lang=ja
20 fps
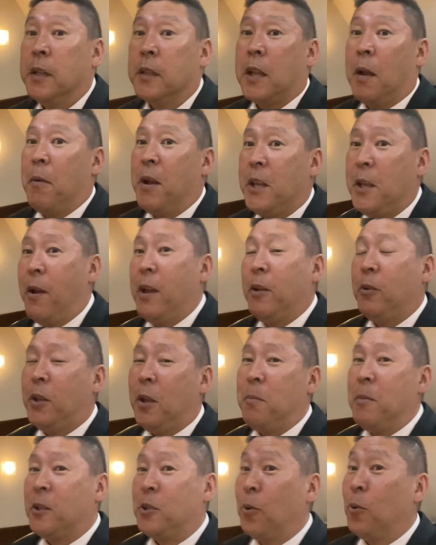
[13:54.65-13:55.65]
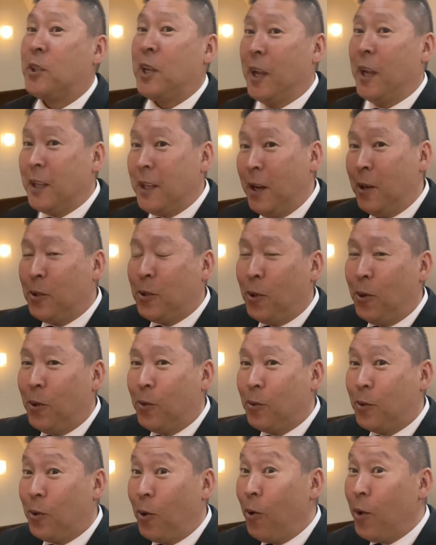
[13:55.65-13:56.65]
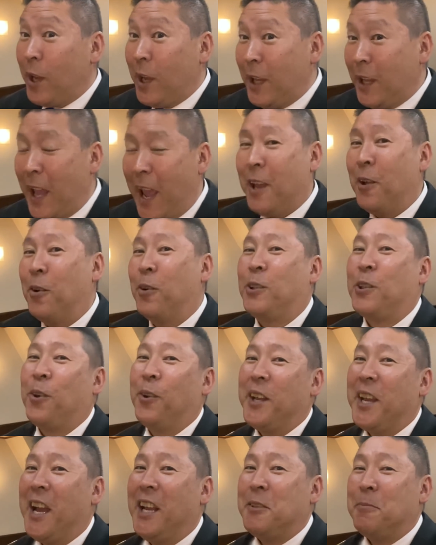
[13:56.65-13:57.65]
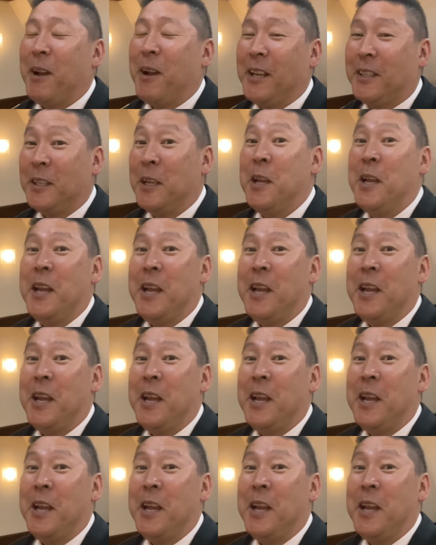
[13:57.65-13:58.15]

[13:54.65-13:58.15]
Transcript: たまには言ってみましょう。チャンネル登録といいねよろしくお願いします。